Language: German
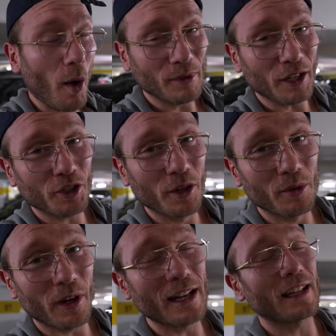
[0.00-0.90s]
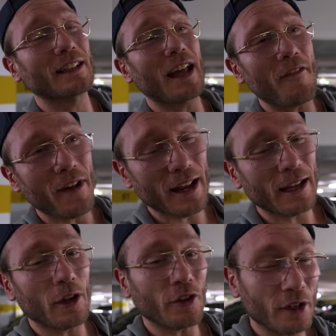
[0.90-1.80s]
Ob das stimmt oder nicht, da werde
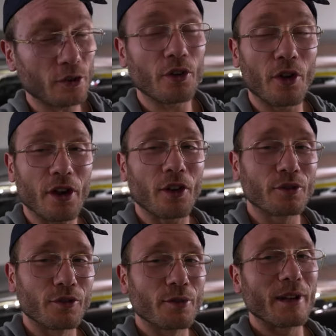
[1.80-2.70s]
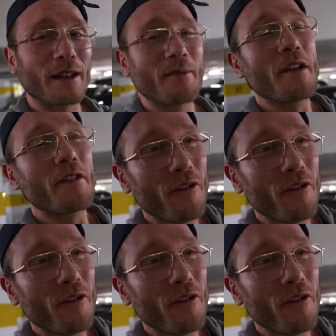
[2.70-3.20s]
ich euch natürlich heute Auskunft drüber geben.